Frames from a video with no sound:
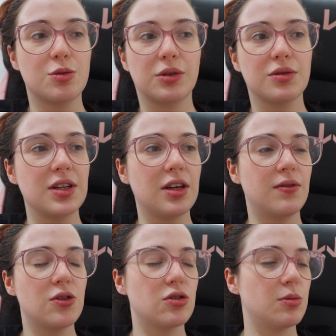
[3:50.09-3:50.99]
tipo, eu não sei que
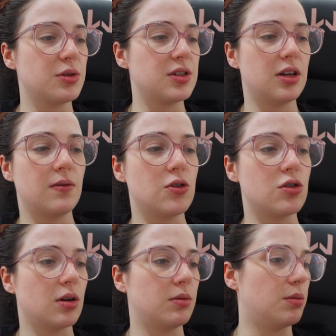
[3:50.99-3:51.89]
vídeo eu já postei, que vídeo
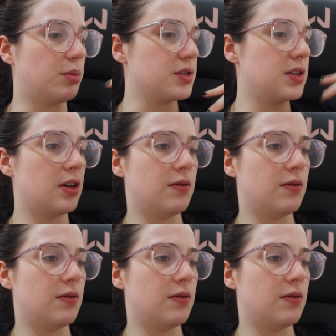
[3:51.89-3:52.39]
eu já não postei,